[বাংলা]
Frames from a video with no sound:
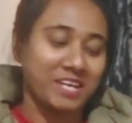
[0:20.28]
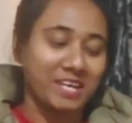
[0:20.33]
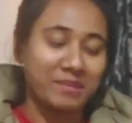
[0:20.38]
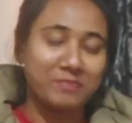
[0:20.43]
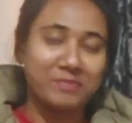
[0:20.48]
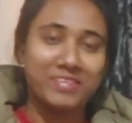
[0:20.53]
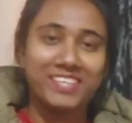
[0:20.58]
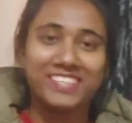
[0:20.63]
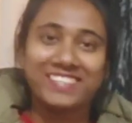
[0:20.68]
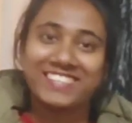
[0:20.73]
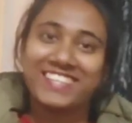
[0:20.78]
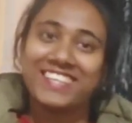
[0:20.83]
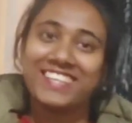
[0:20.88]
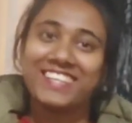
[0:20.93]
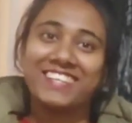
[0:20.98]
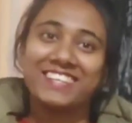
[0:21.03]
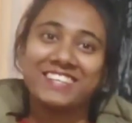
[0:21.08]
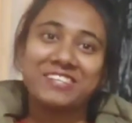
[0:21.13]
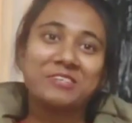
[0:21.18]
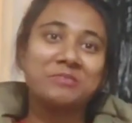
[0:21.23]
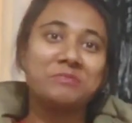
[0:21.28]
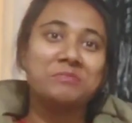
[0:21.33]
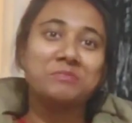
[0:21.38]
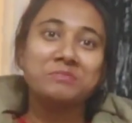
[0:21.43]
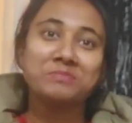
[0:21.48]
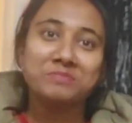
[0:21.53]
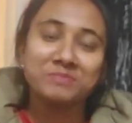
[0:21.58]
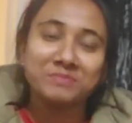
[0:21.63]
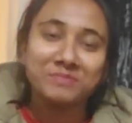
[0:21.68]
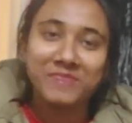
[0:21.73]
আমি এটা এরকম
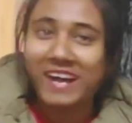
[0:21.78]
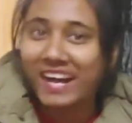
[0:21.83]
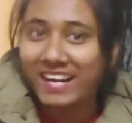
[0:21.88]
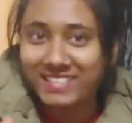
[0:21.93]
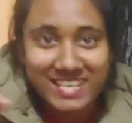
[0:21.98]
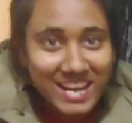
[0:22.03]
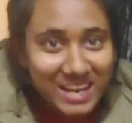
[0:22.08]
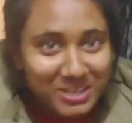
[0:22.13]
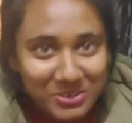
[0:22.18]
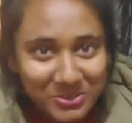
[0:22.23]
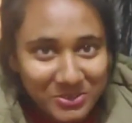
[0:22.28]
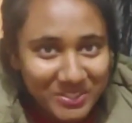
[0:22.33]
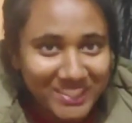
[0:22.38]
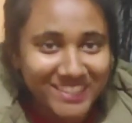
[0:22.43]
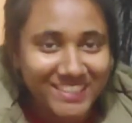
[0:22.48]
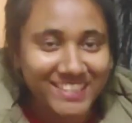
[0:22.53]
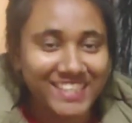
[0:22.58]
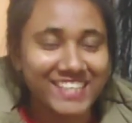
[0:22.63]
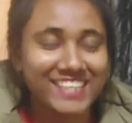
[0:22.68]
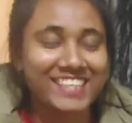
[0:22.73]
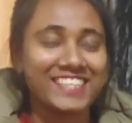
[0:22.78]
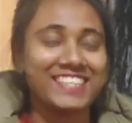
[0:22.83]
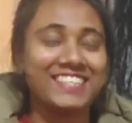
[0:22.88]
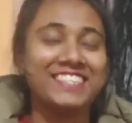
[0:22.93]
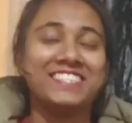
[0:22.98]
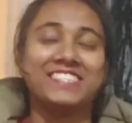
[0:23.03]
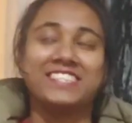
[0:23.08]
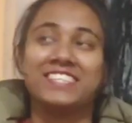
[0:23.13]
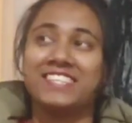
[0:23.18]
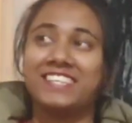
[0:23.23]
আশা করিনি আর কি
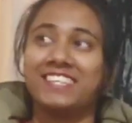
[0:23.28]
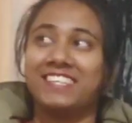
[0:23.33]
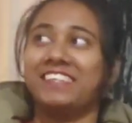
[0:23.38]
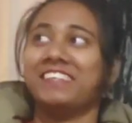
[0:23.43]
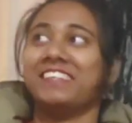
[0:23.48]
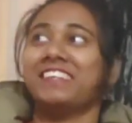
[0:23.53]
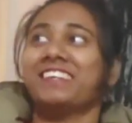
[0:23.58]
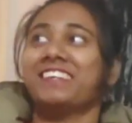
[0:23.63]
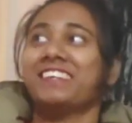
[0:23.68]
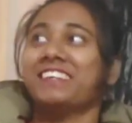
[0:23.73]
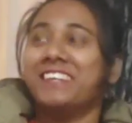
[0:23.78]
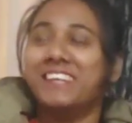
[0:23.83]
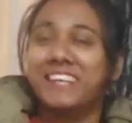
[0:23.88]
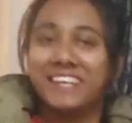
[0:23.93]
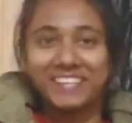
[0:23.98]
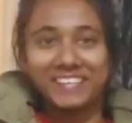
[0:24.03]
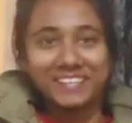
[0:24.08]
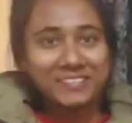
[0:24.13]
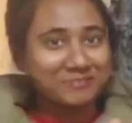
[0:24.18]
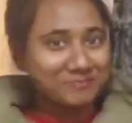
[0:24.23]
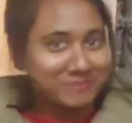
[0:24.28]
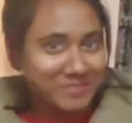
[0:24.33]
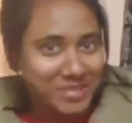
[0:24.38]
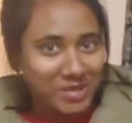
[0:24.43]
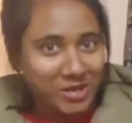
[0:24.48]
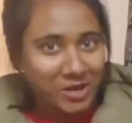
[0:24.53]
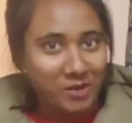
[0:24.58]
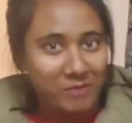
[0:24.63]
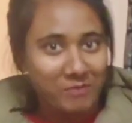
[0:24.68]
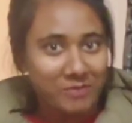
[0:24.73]
যে এরকমটা
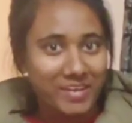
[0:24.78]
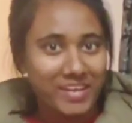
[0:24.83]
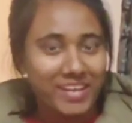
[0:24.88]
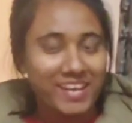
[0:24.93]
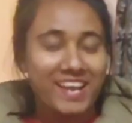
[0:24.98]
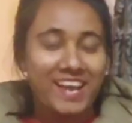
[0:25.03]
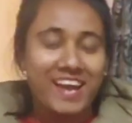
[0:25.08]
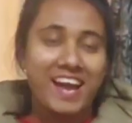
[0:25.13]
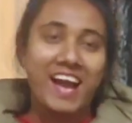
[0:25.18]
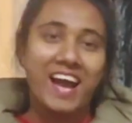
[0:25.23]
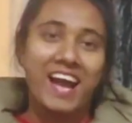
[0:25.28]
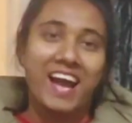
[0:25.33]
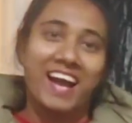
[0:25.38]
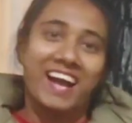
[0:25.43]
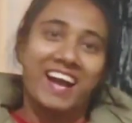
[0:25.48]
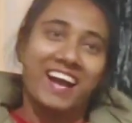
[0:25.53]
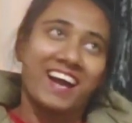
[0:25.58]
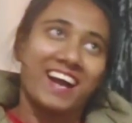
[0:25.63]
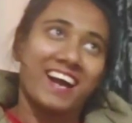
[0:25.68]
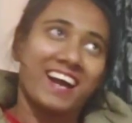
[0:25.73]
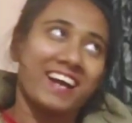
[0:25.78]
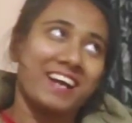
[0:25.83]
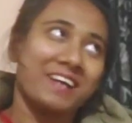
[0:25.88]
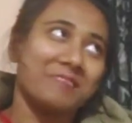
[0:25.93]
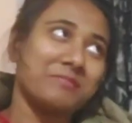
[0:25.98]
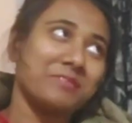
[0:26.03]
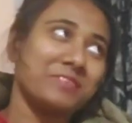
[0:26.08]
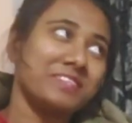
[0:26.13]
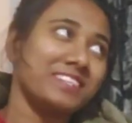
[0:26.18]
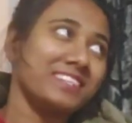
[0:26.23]
হবে
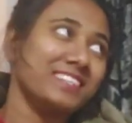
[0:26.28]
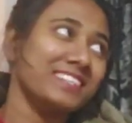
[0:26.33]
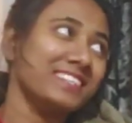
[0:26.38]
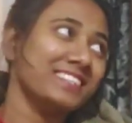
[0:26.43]
আবার